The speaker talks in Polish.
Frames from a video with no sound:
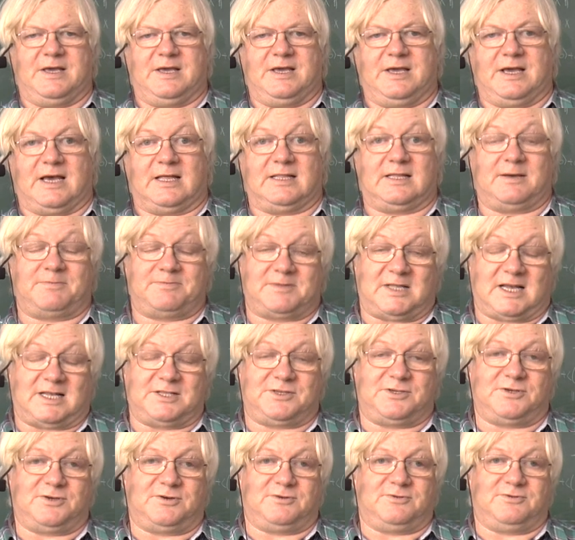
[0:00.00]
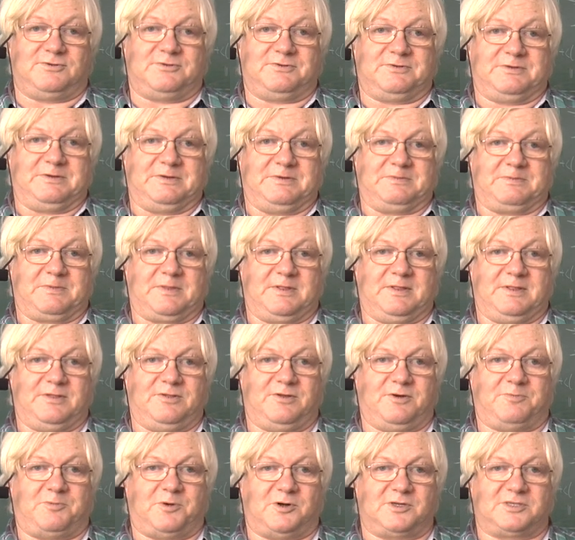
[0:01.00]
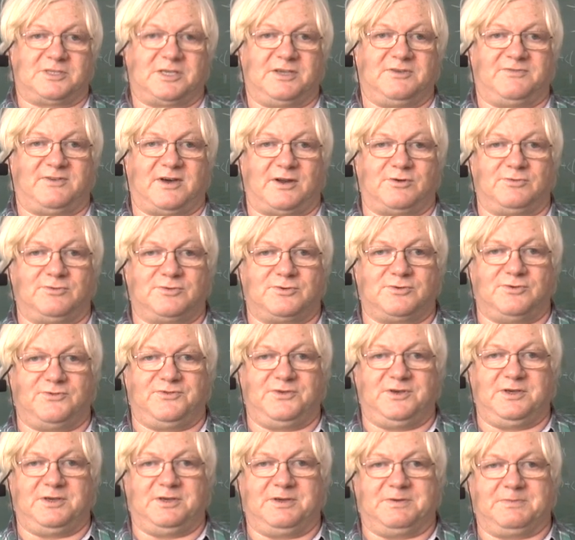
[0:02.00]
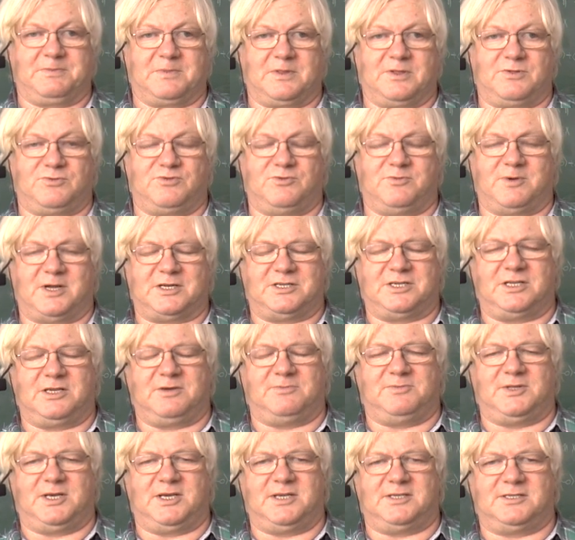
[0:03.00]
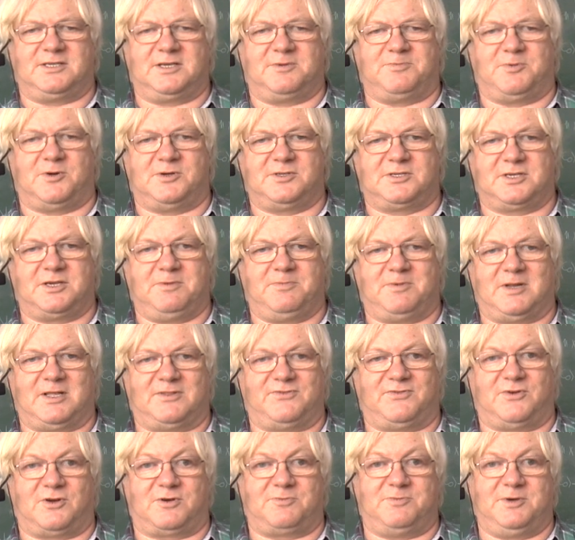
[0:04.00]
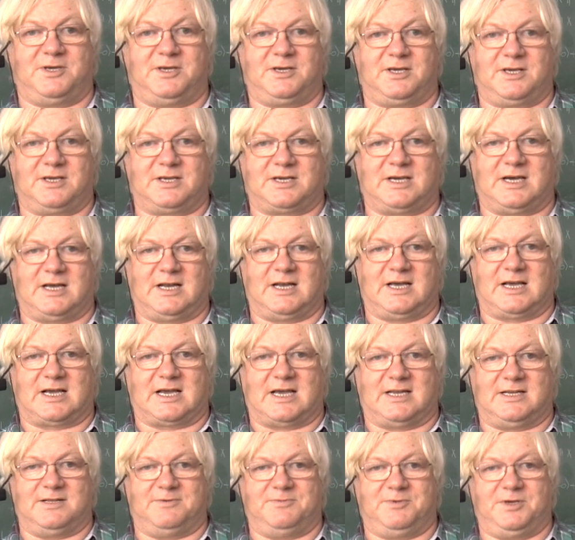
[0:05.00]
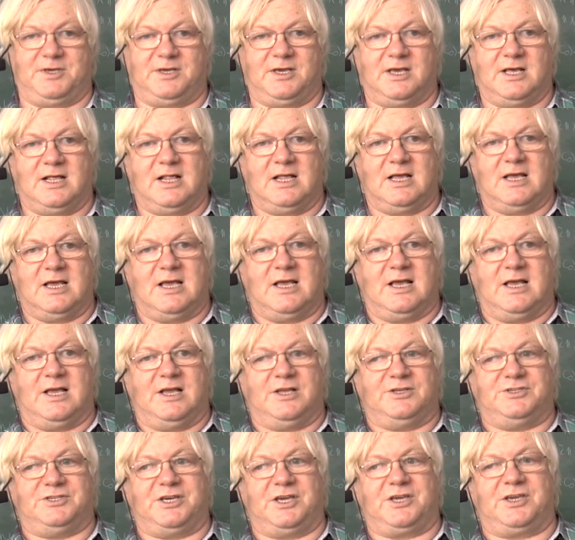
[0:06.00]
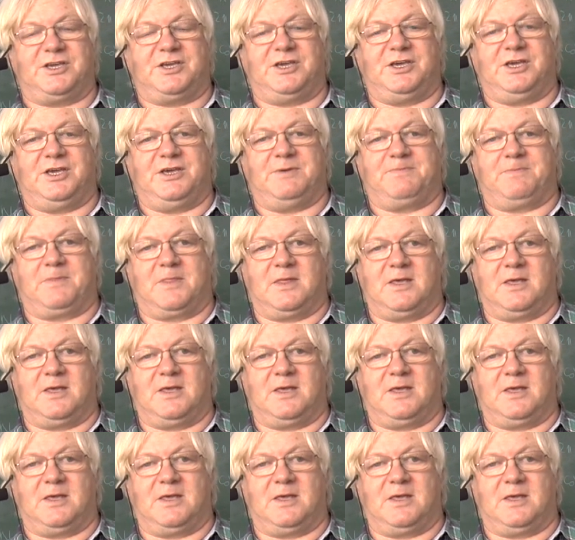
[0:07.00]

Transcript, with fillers: adaptacją do polskich warunków i tłumaczeniem na język polski platformy Khan Academy. Dzięki